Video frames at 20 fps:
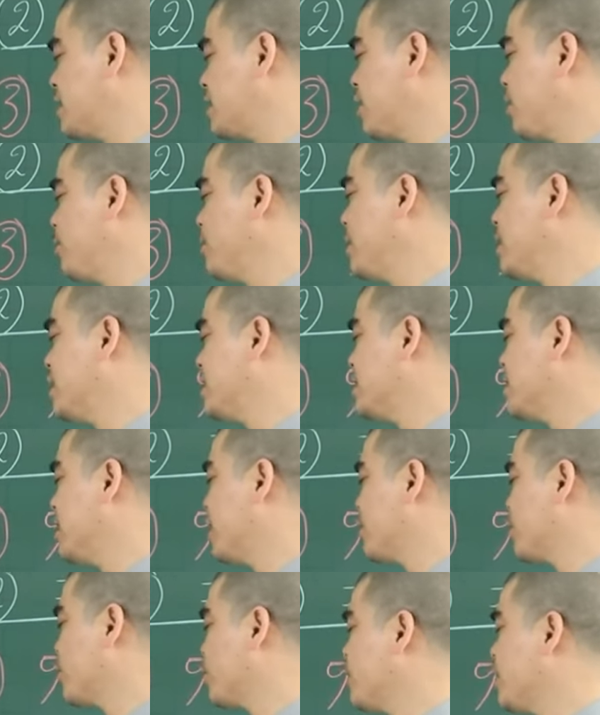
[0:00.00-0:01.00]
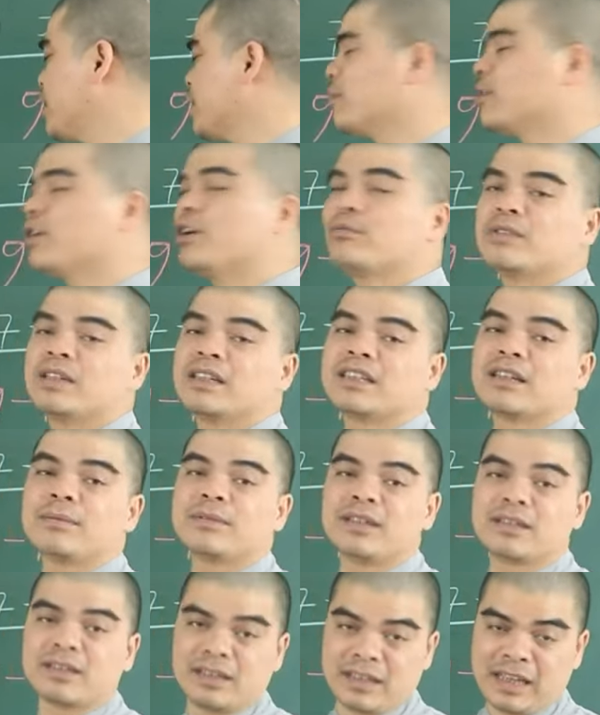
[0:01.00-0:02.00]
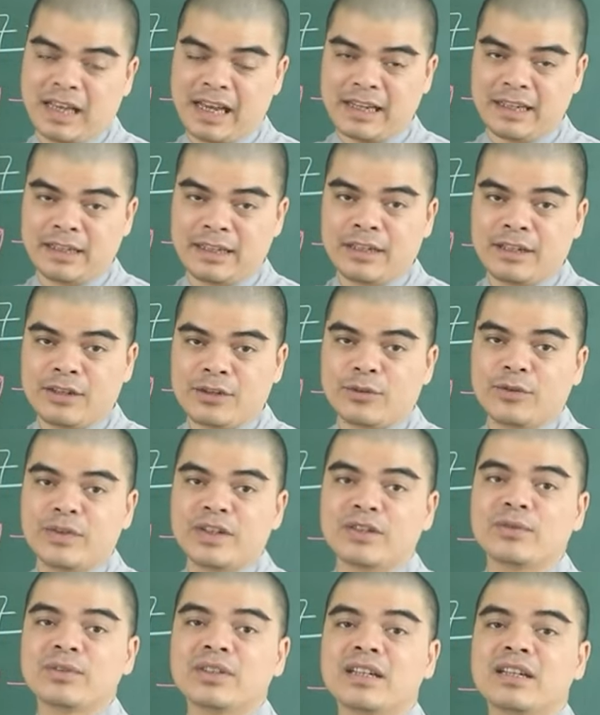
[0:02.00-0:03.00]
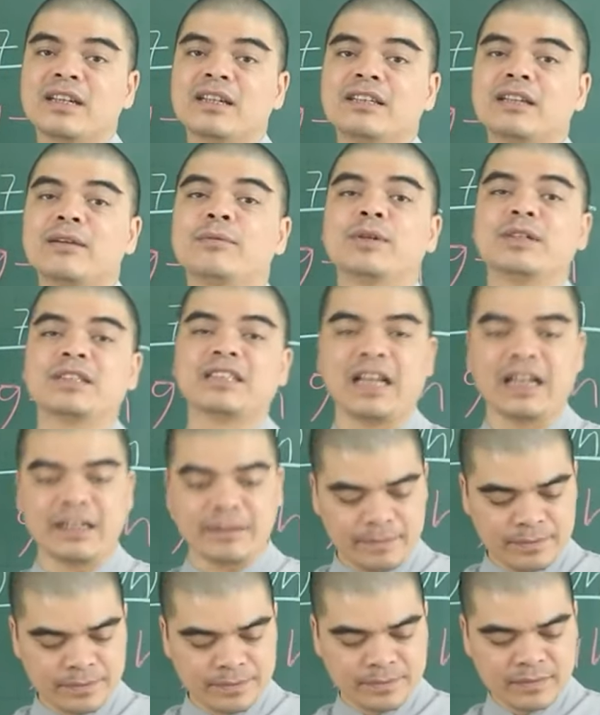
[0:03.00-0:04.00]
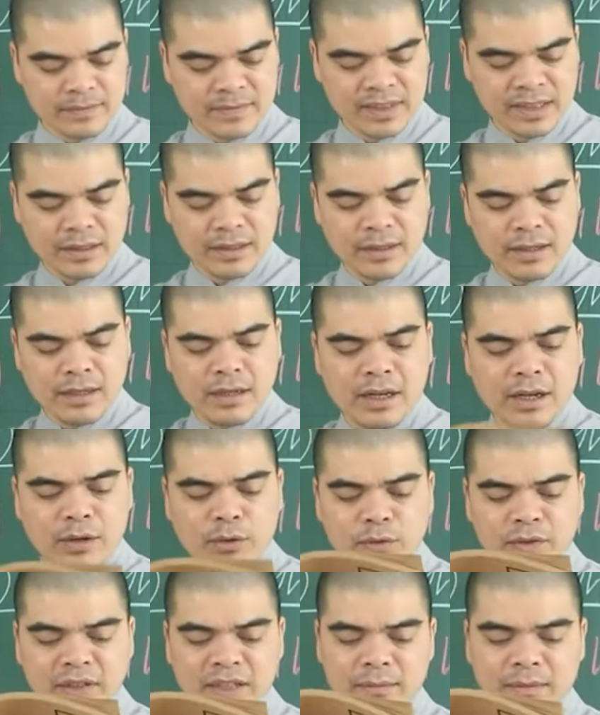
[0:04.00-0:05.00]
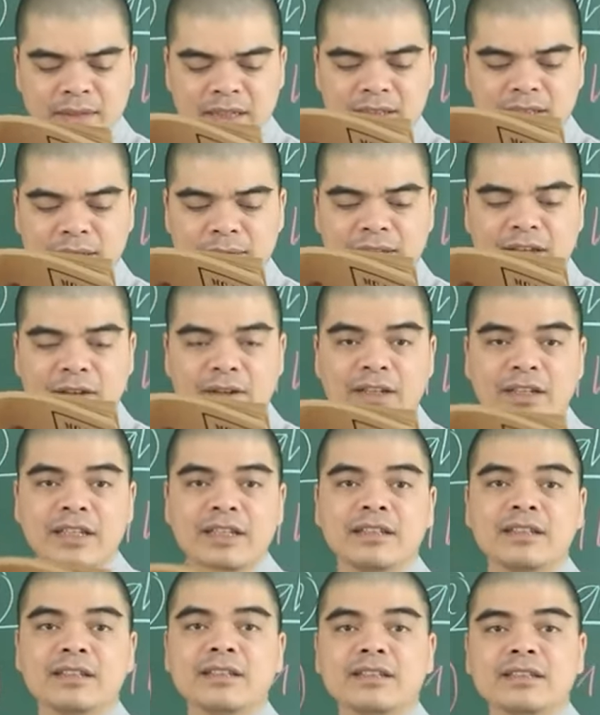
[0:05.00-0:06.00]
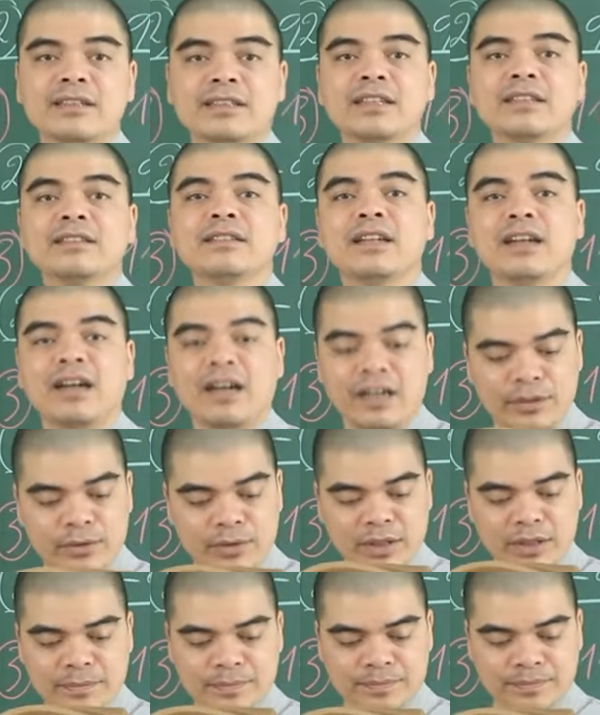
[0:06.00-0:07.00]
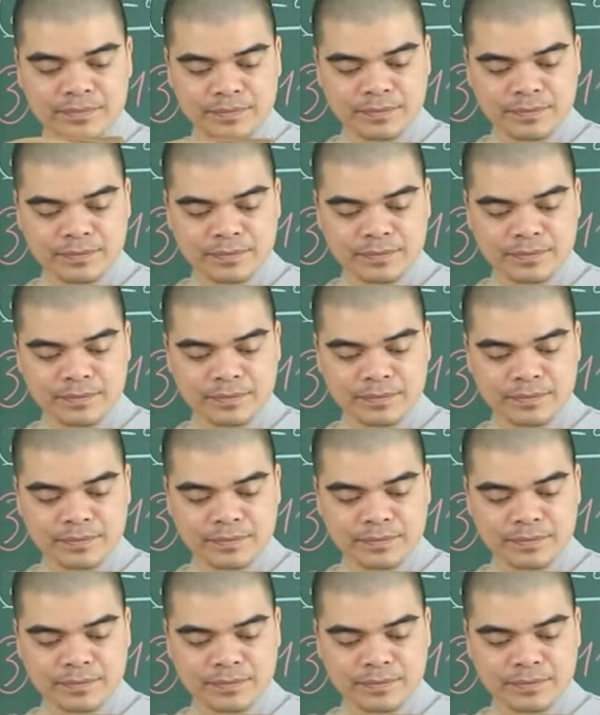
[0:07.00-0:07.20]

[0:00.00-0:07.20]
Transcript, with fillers: sau 19 giờ thì quý vị cũng không nên thắp hương thần tài quý vị tốt nhất đến thắp buổi sáng à, quý vị thân mến tiếp theo là đến xem giờ hợi đúng không ạ